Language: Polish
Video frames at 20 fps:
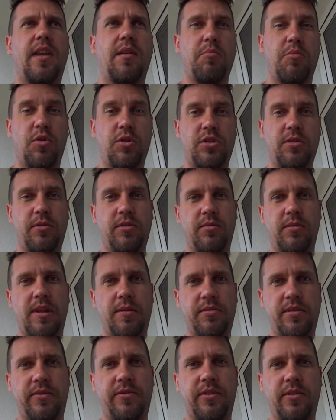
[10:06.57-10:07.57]
Może będą
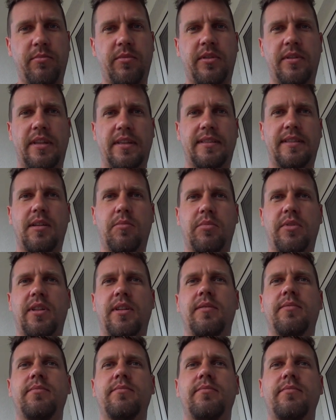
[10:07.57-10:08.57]
lepsze filmy
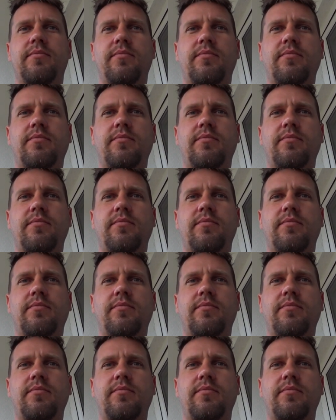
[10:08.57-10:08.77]
następne.